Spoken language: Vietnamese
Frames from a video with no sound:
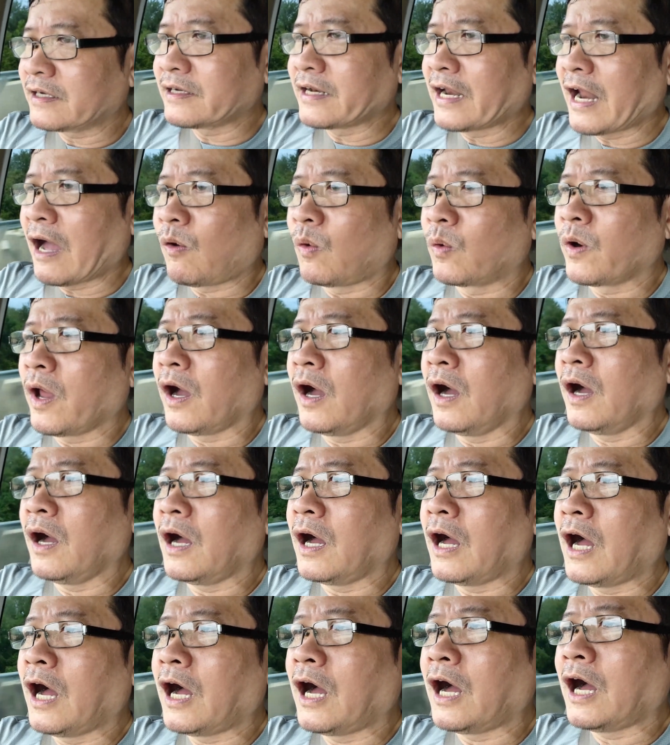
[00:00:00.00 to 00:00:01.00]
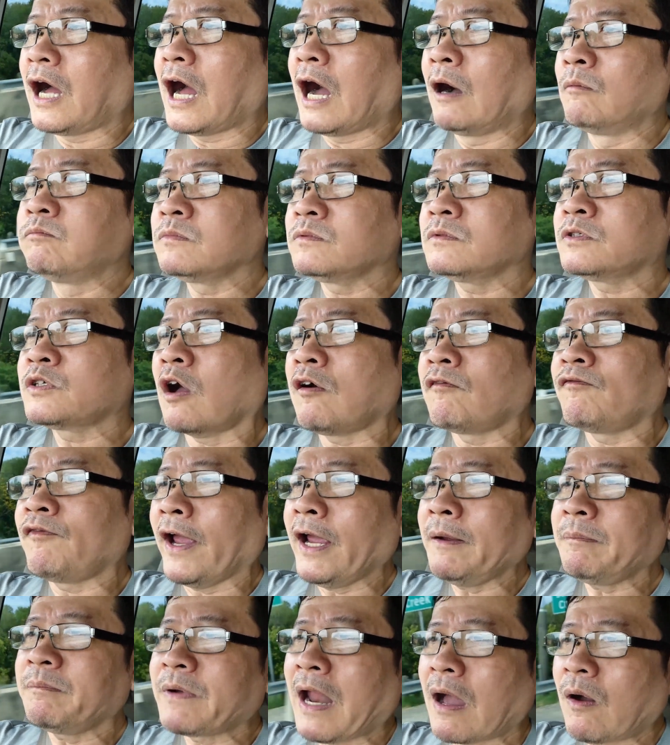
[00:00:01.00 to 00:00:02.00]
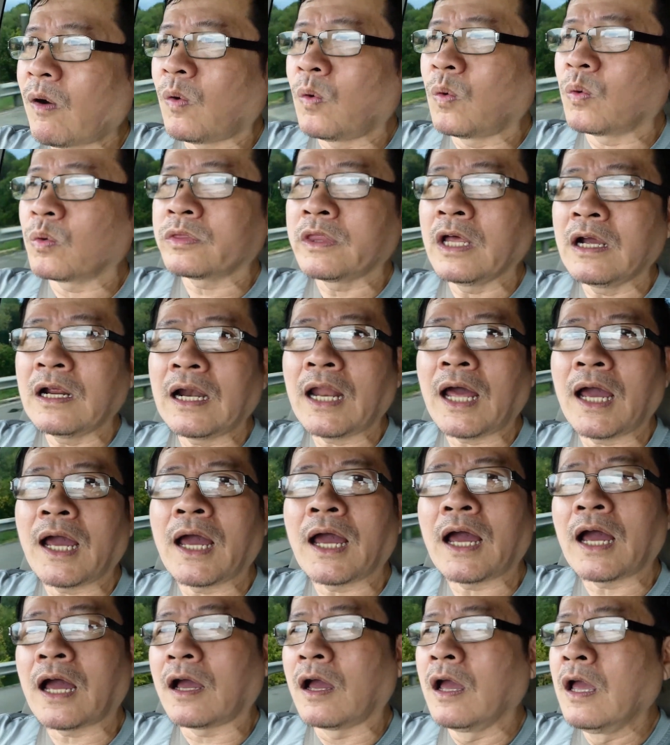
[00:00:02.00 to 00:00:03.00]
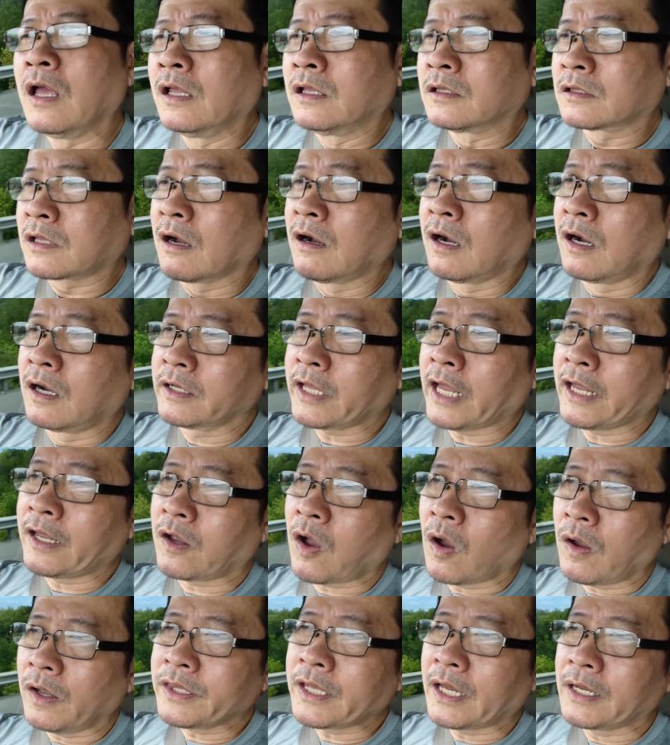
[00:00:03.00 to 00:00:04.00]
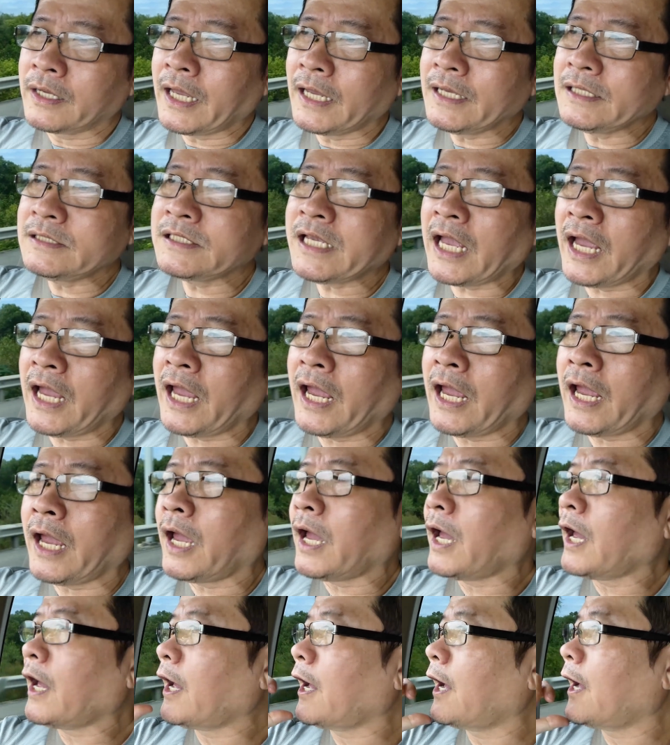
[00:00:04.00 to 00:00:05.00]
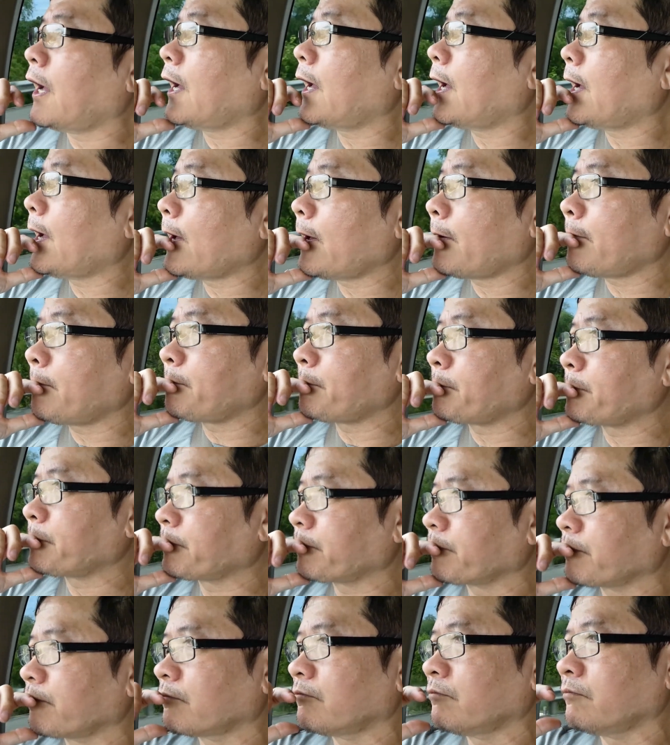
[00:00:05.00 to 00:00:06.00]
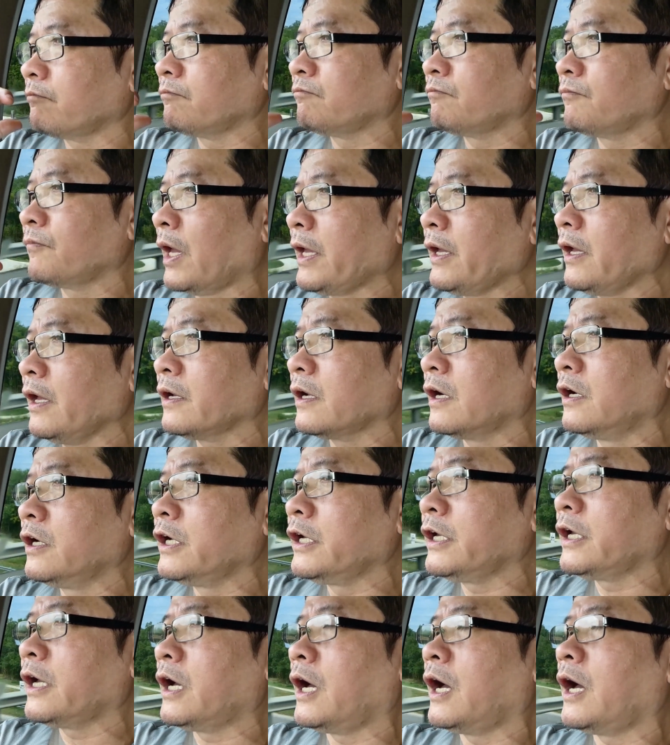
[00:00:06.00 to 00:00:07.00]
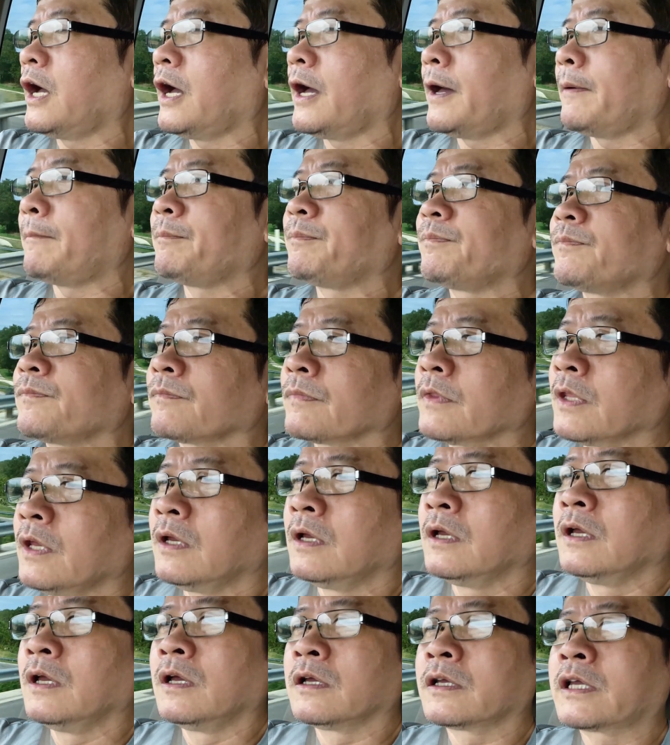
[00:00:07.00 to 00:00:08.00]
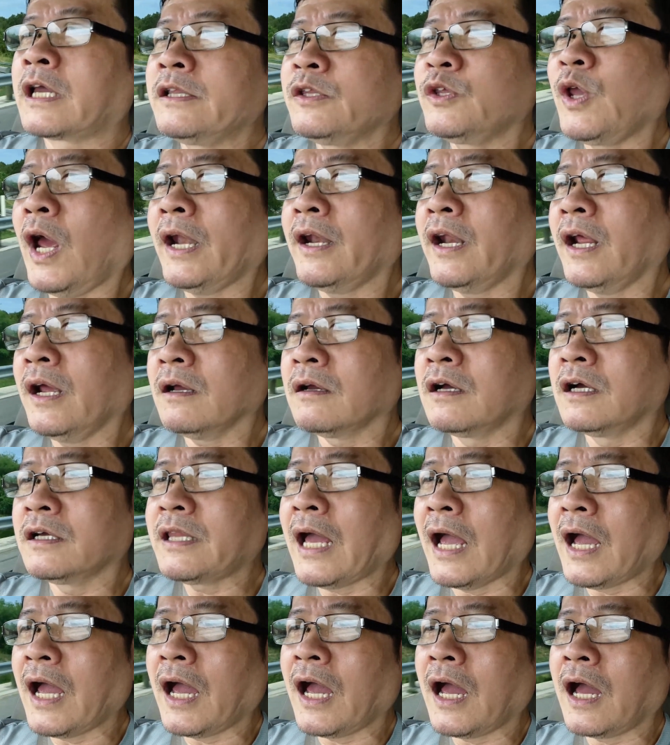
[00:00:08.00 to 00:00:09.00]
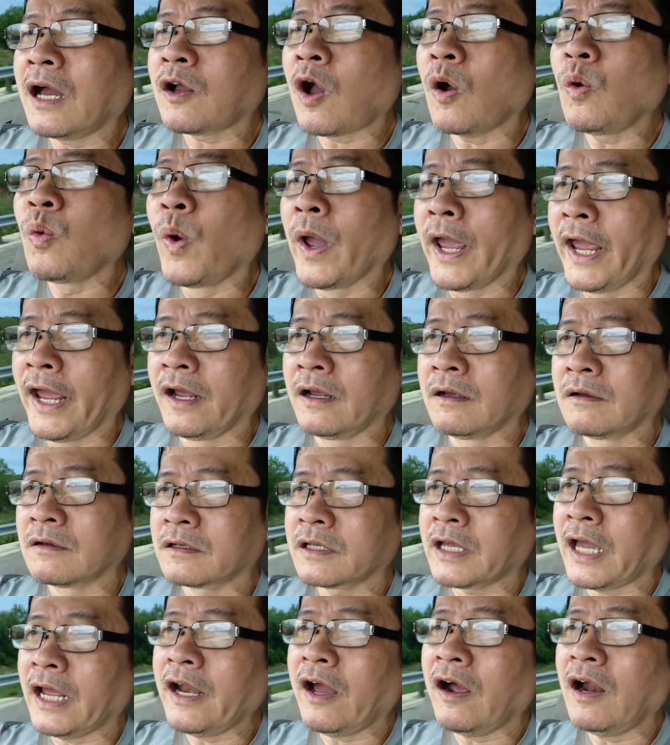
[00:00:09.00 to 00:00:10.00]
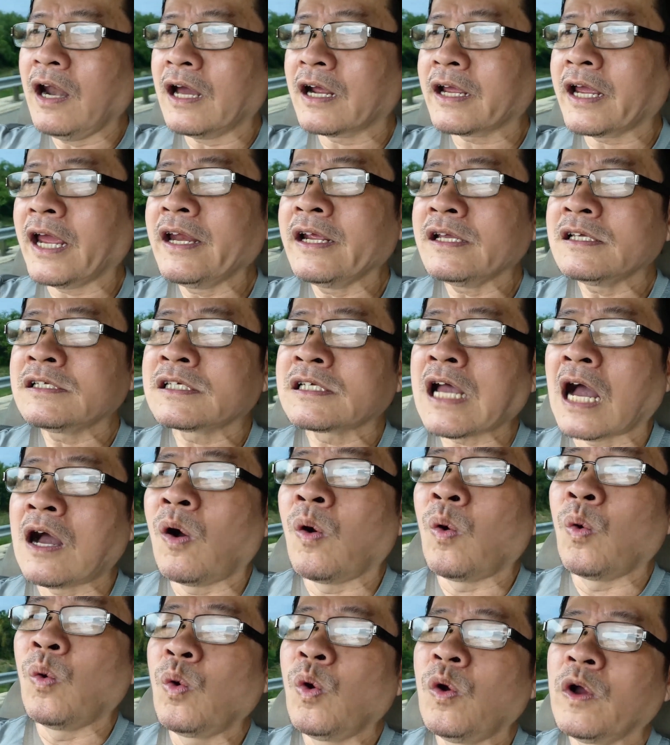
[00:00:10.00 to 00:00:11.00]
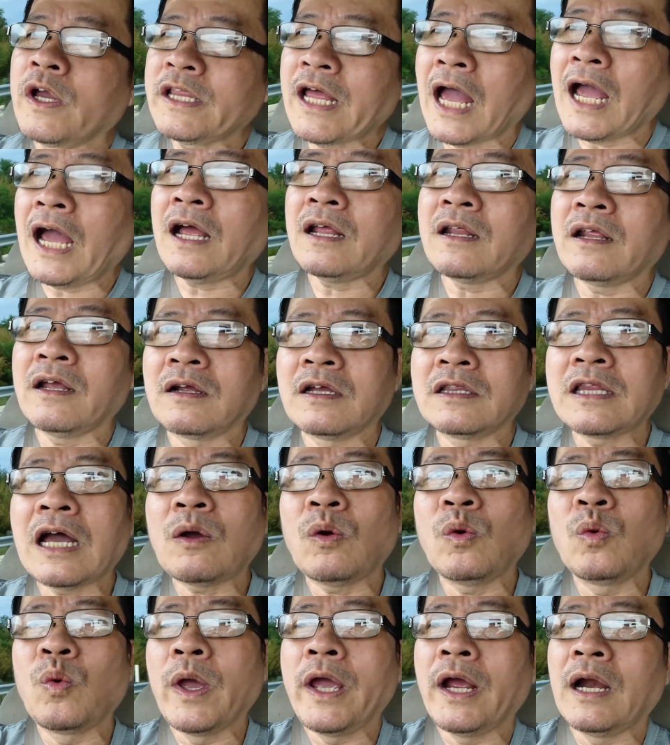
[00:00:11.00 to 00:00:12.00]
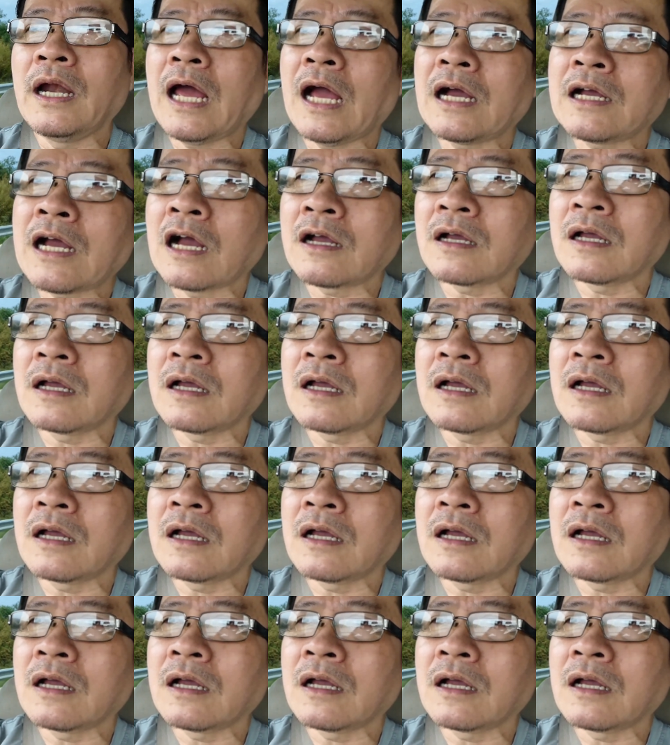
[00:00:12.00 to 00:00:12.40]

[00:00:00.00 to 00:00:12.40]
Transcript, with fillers: Đậu đó ông cho phép đậu, tức là thường thì có những cái xe mấy cái người kinh doanh đó, người ta có quyền, cái đó là cái sở hữu của người ta, người ta có quyền là